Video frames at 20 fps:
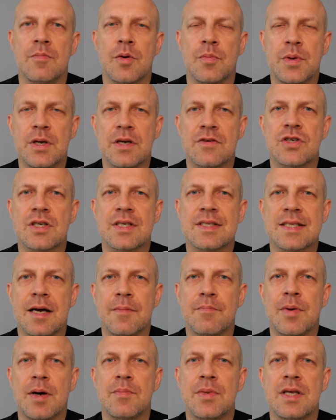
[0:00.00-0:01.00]
Po pierwsze,
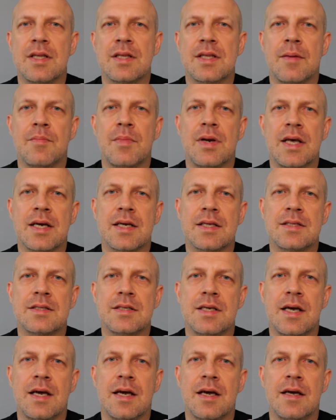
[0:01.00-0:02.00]
sam pamiętam
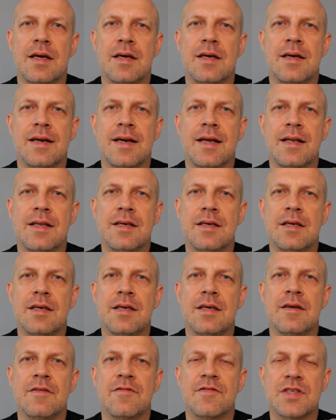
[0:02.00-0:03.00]
lekcje
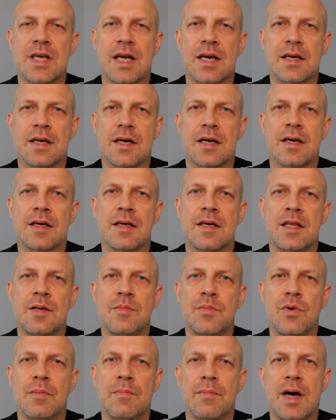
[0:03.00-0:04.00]
religii w salkach. Kiedy
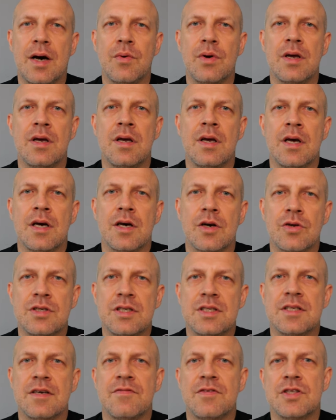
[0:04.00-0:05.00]
byłem mały,
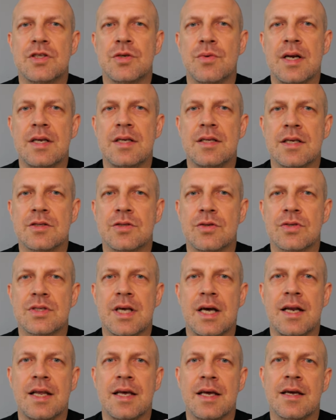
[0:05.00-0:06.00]
rodzice wysyłali nas do
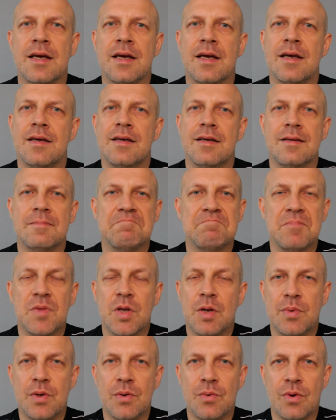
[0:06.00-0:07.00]
salek, y,
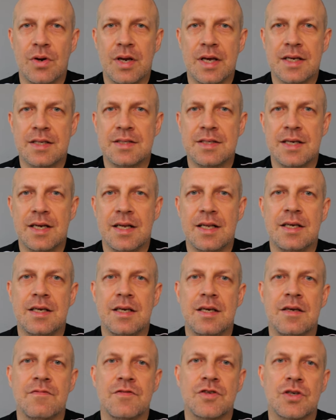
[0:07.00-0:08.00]
nie było lekcji
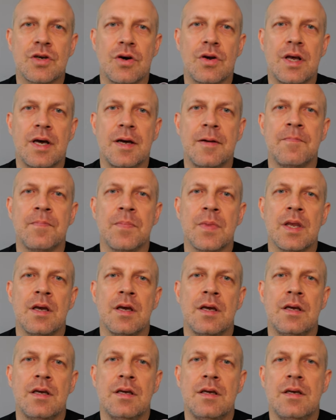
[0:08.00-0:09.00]
religii w szkole
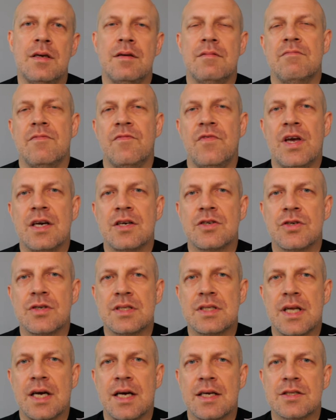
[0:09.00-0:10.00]
i
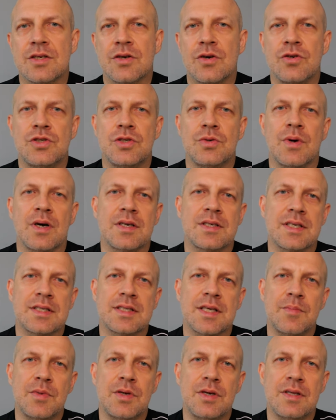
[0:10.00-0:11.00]
większość z nas chodziła.
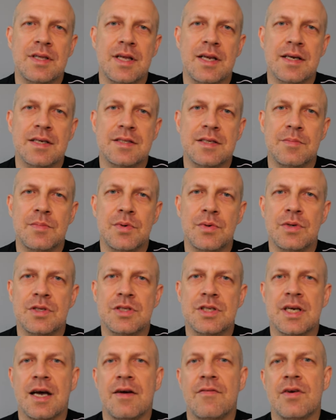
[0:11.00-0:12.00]
Czasami te lekcje były
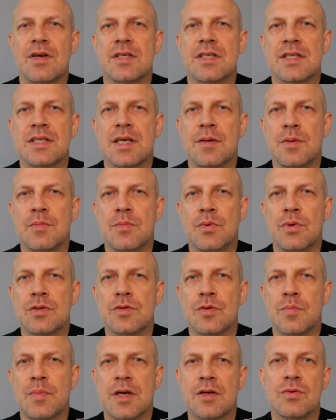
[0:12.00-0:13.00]
ciekawe, czasami były
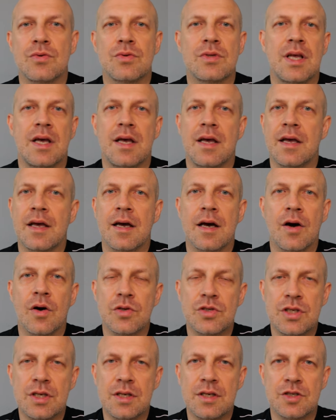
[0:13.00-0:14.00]
super nudne,
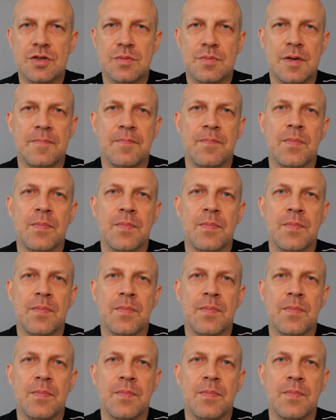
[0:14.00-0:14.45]
chodziliśmy.